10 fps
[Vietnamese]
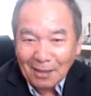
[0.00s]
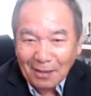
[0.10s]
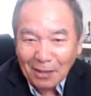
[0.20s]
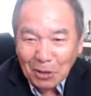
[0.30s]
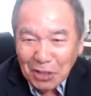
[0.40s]

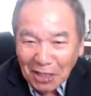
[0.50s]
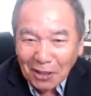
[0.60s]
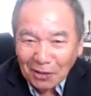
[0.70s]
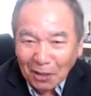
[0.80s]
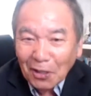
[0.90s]
giờ chỉ
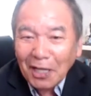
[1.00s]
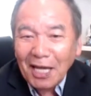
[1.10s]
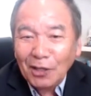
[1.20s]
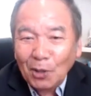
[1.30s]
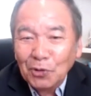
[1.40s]
cần đó khi
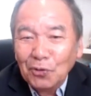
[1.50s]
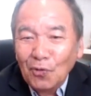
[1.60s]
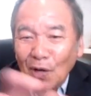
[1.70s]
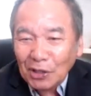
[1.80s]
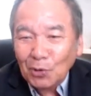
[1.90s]
tao
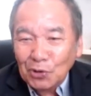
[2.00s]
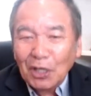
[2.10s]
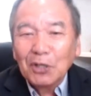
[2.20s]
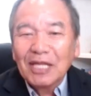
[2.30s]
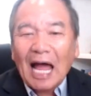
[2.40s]
thu tụi
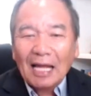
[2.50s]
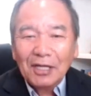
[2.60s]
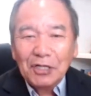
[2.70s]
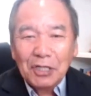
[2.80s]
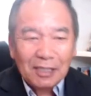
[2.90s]
tạo tạo
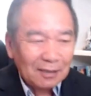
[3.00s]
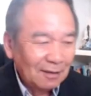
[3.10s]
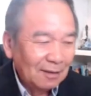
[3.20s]
cái gì